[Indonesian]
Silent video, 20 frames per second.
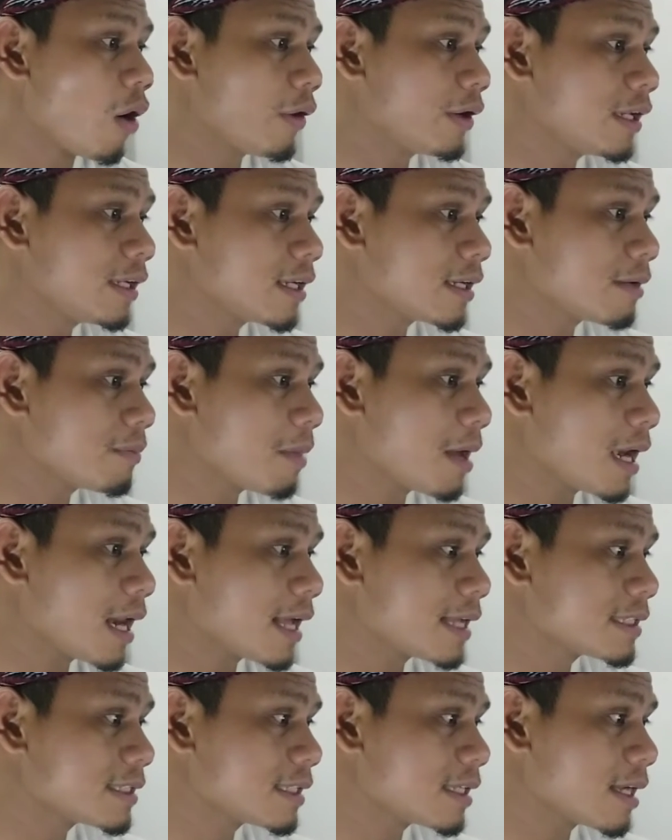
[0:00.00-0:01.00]
oh ini dari
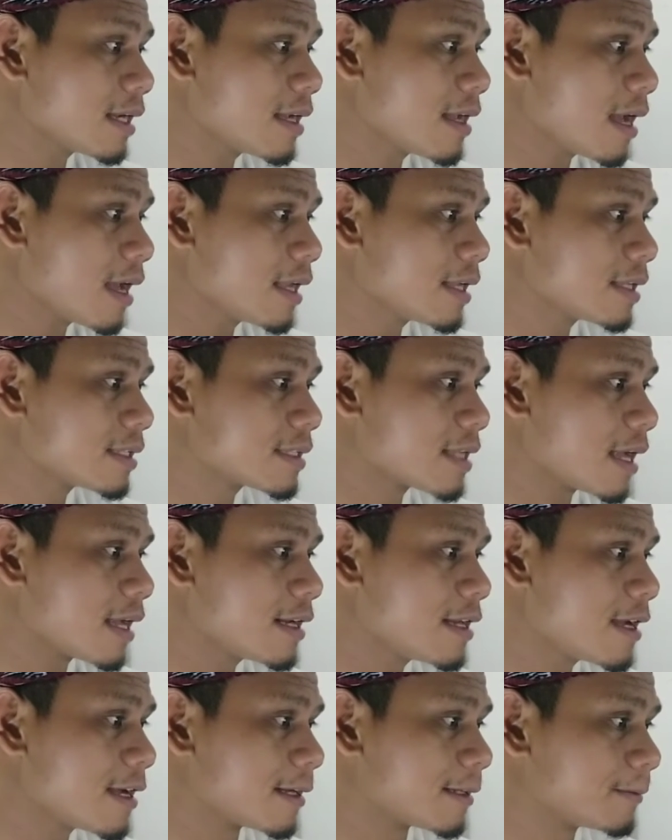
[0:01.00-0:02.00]
Malaysia guys
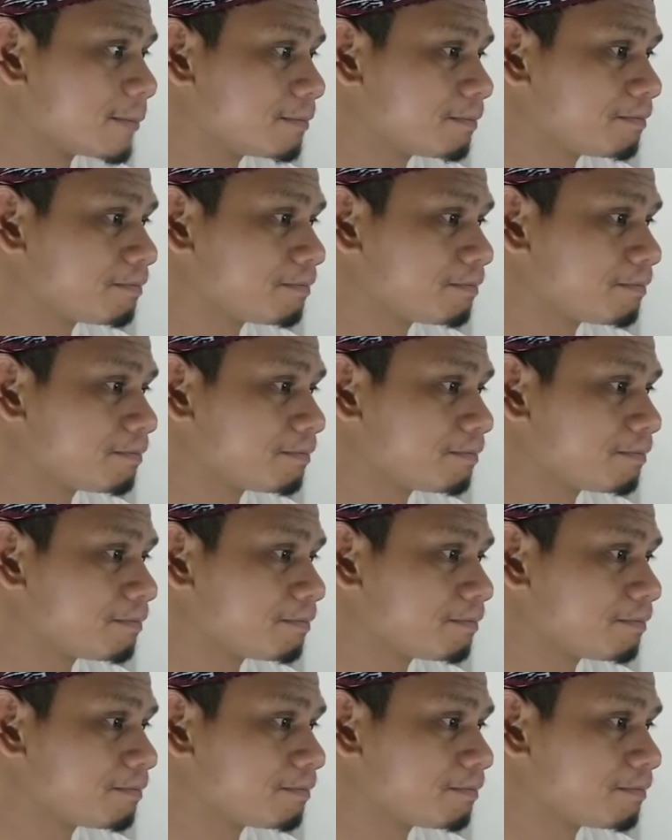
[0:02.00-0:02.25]
ada